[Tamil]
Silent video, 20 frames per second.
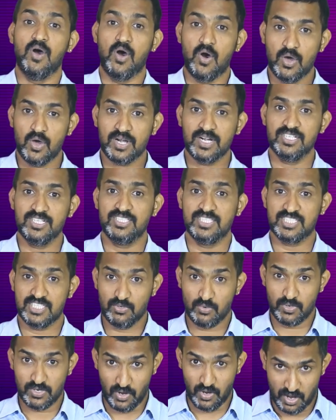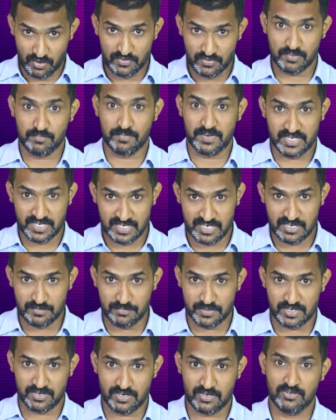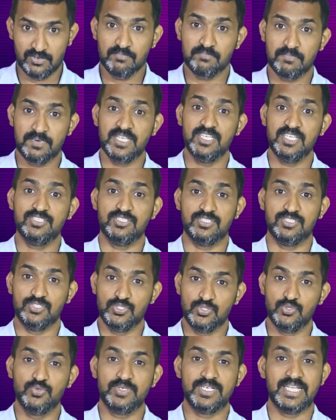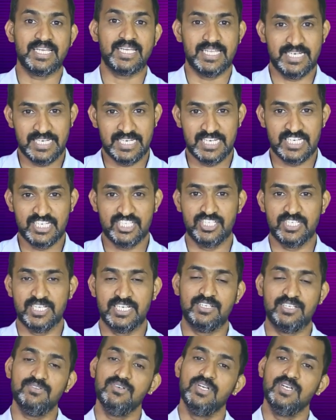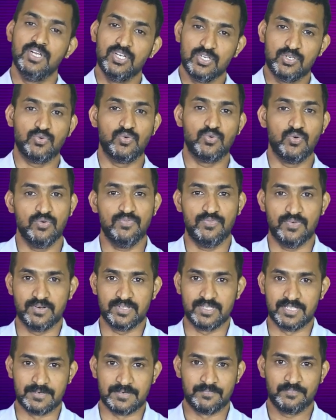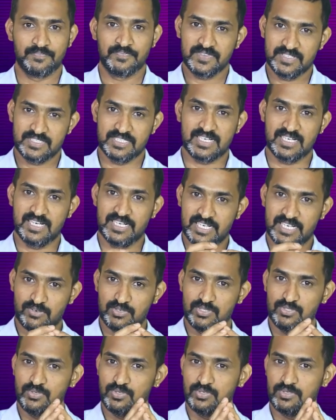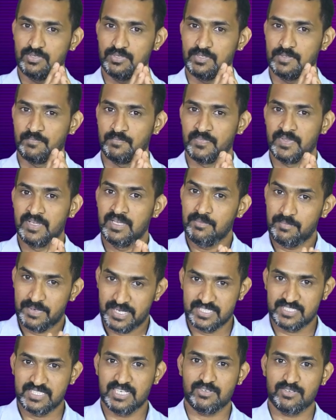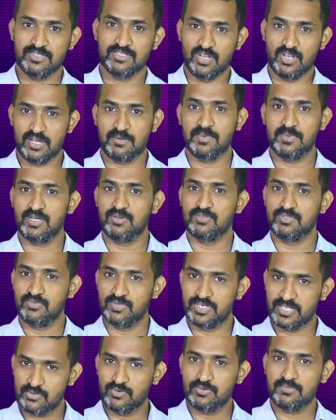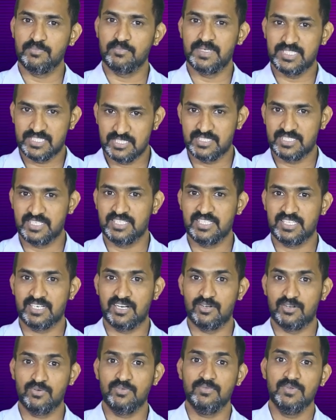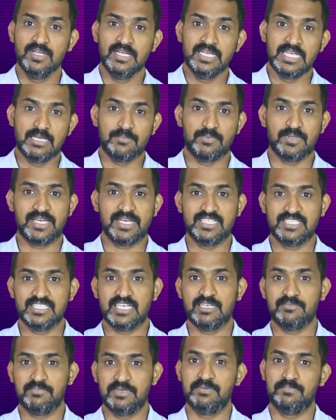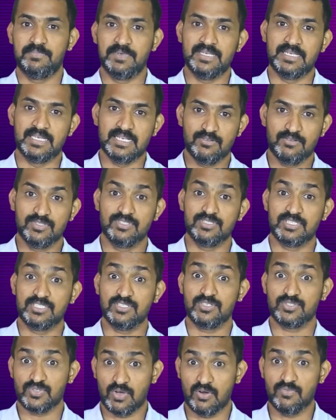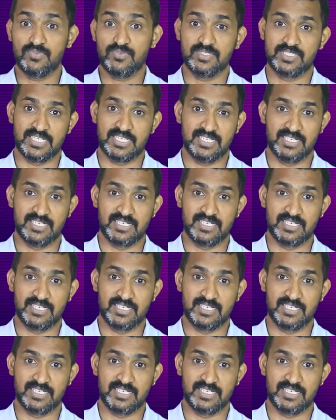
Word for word: ஆர்கனைசேஷனே உங்களுக்கு ஆஃபர் பண்ணலை அப்படின்னாலும் ப்ளீஸ் யூ டேக் இனிஷியேட்டிவ் டு கோ ஃபர்தர் சரிங்களா நீங்கள் வந்து ஒரு இப்போ ஹெச்ஆர் வந்து நார்மலாக வந்து ஒரு ரெக்ரூட்மெண்ட் பேசிஸ் இருந்தீங்கனாலும் இப்போ ஹெச்ஆர் பிபி இல்லை வந்து ஹெச்ஆர் சாஃப்ட்வேர்ஸ் என்ன